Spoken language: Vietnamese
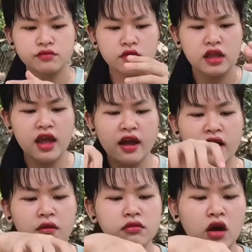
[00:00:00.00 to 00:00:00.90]
chị ăn
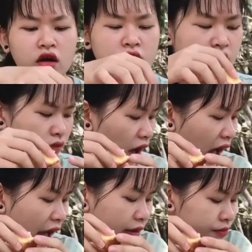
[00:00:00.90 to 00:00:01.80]
không được thì chị phá
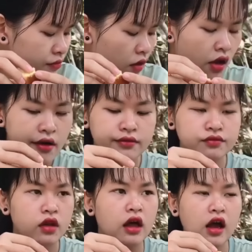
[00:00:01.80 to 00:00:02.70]
à
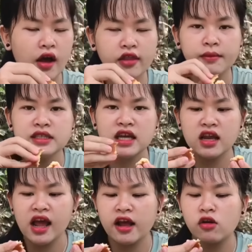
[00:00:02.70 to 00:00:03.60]
để hỏi cho Bixi
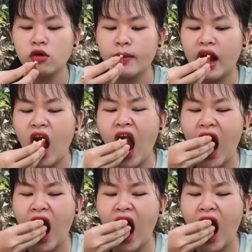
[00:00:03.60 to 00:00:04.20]
nó ăn luôn các bạn ơi